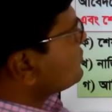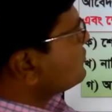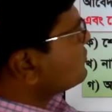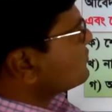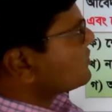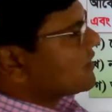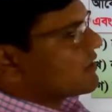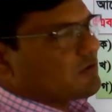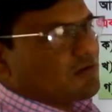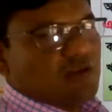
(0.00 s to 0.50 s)

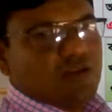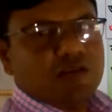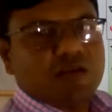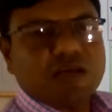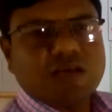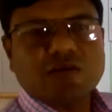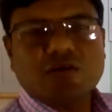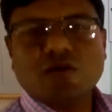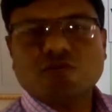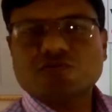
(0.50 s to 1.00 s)
অংশটুকু এইগুলি
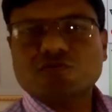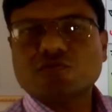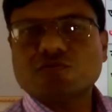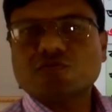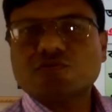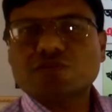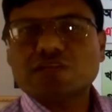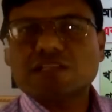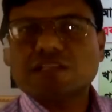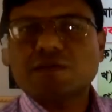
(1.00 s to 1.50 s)
এই
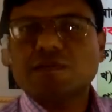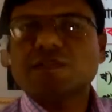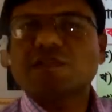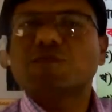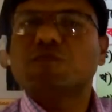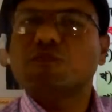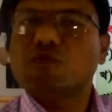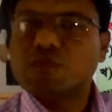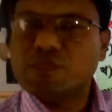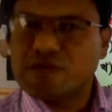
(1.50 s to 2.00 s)
অংশটুকুর সাথে
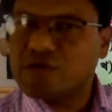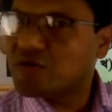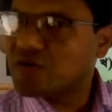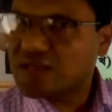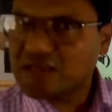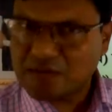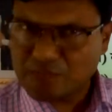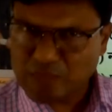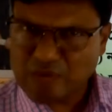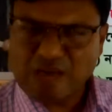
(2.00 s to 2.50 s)
আমাদের পূর্বের
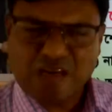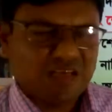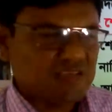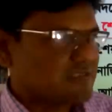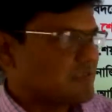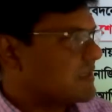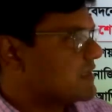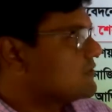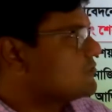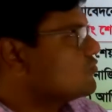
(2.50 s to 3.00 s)
অঙ্কের মিল
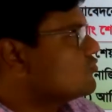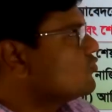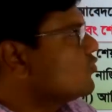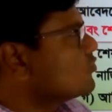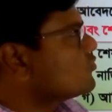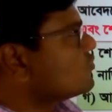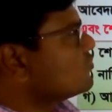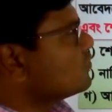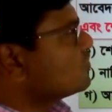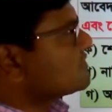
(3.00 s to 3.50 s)
আছে কিন্তু
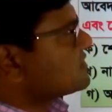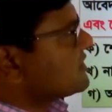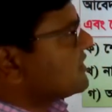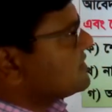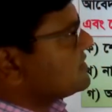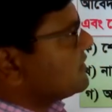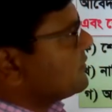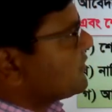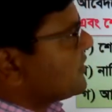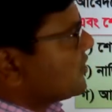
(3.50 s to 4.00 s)
নতুন হচ্ছে
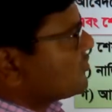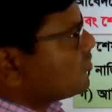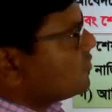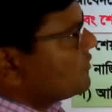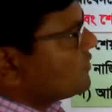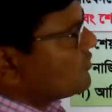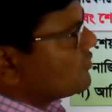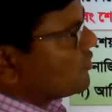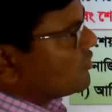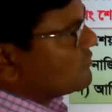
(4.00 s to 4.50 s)
এই যে
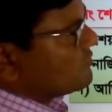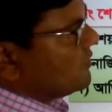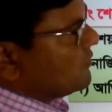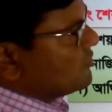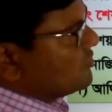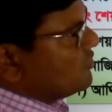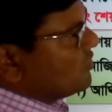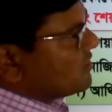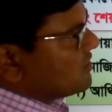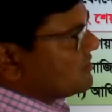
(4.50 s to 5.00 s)
প্রাথমিক খরচ
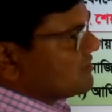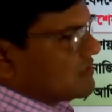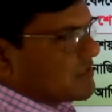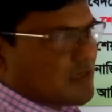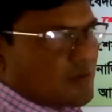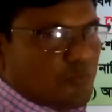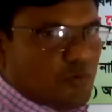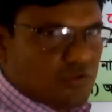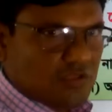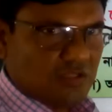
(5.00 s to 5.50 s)
বাবদ দশ হাজার
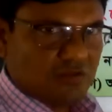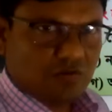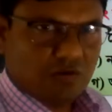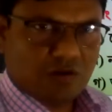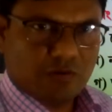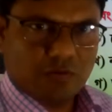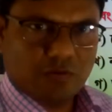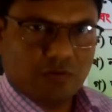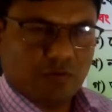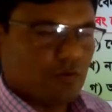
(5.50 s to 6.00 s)
টাকা প্রদান
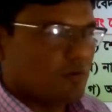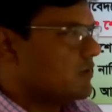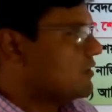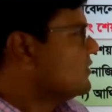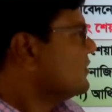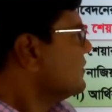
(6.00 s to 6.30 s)
করা হলো